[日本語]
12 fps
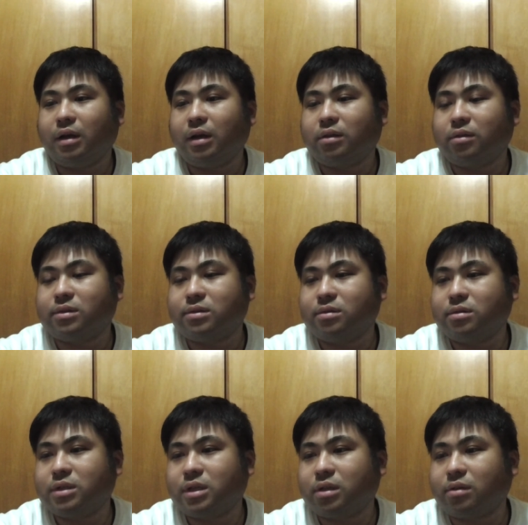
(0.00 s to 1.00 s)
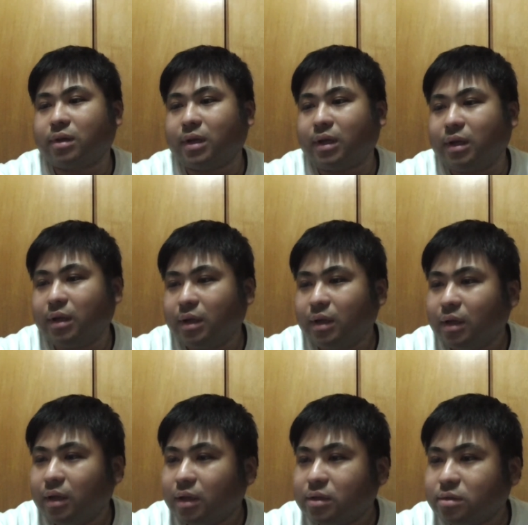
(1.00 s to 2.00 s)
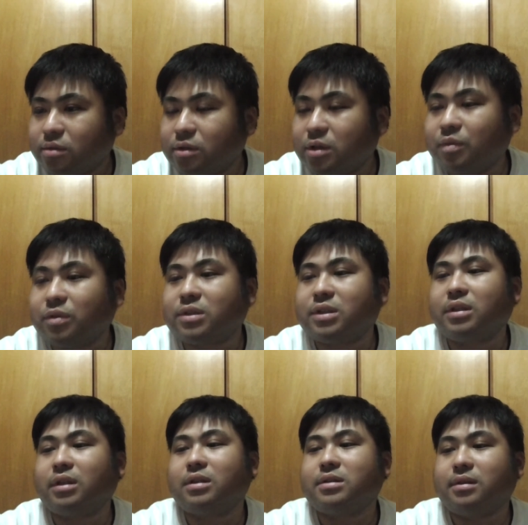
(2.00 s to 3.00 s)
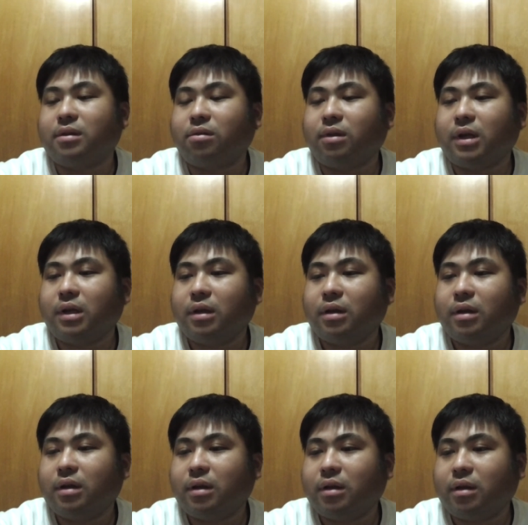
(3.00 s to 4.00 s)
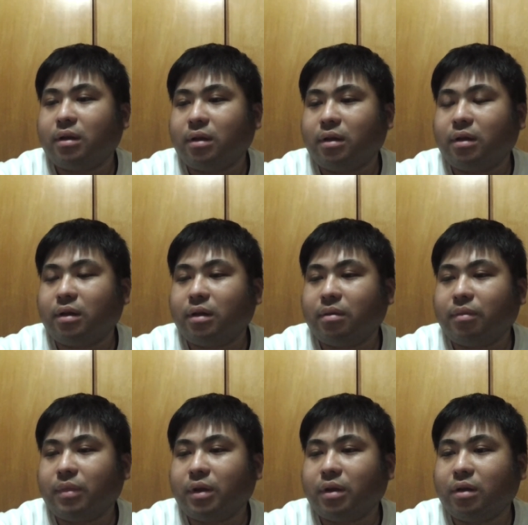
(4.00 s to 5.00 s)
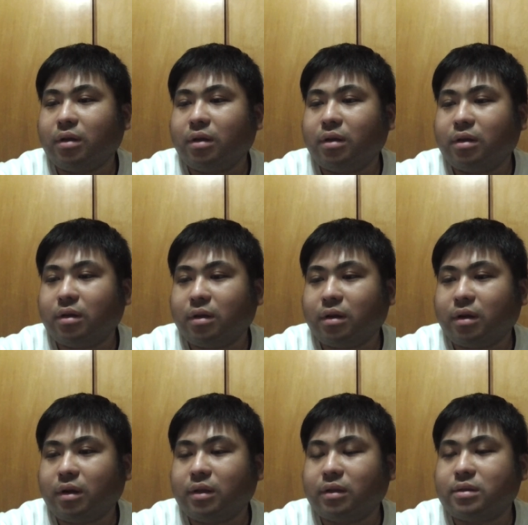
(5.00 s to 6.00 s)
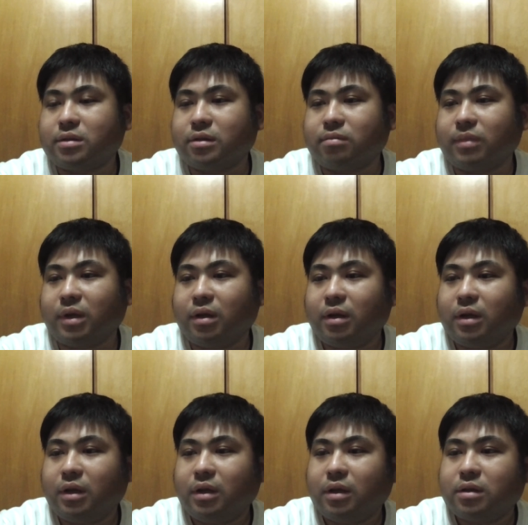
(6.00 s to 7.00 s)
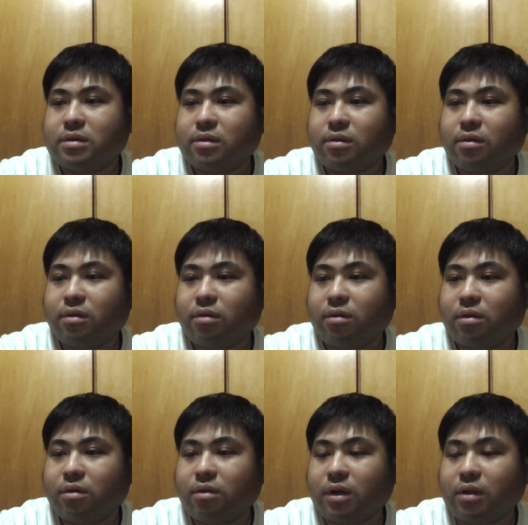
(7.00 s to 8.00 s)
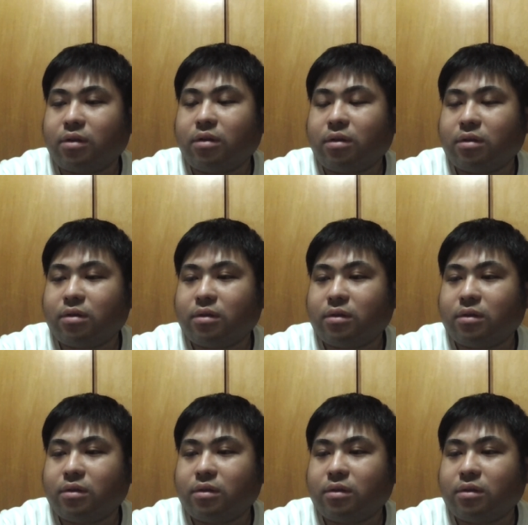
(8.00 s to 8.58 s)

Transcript: あと掃除機も盗んだんですね、これ。はい。あれなんですけど、その他の、